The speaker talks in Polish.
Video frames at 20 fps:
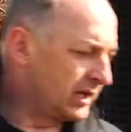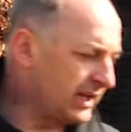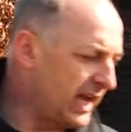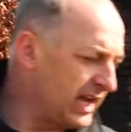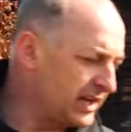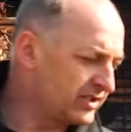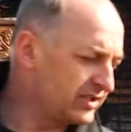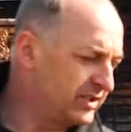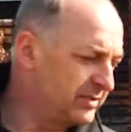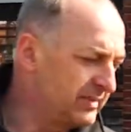
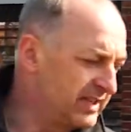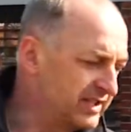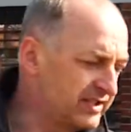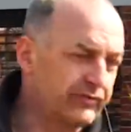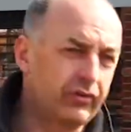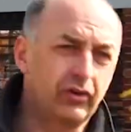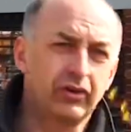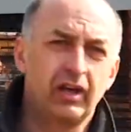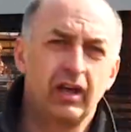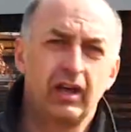każdy ma
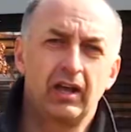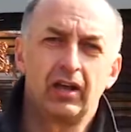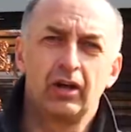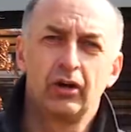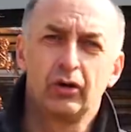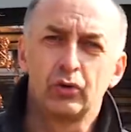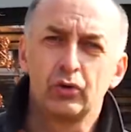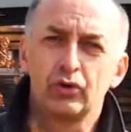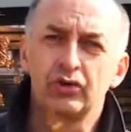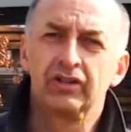swoje
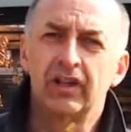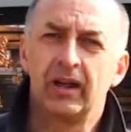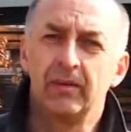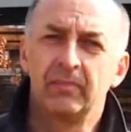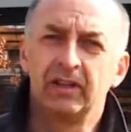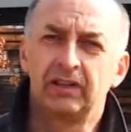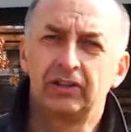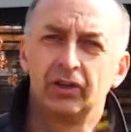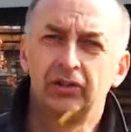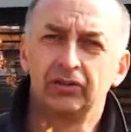różne
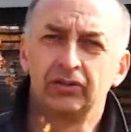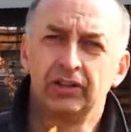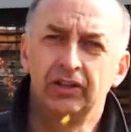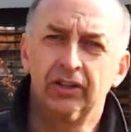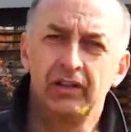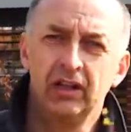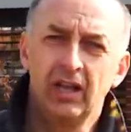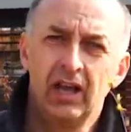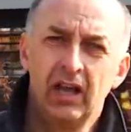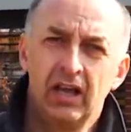metody
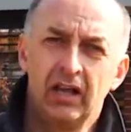e,